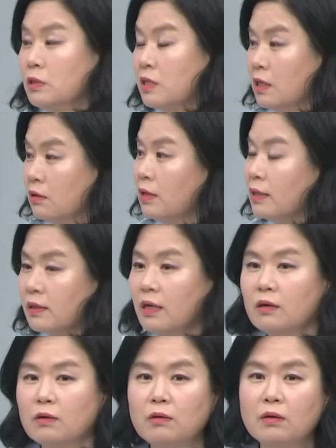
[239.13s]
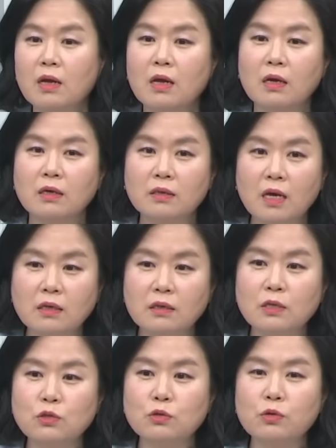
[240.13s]
문제인 것 같아요. 그게
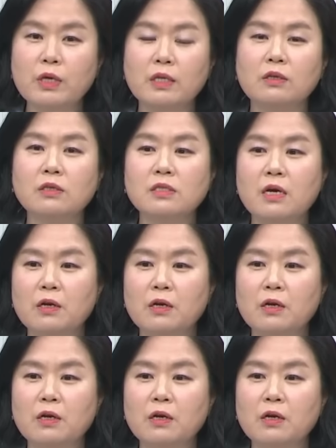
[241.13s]
그렇게 중요했던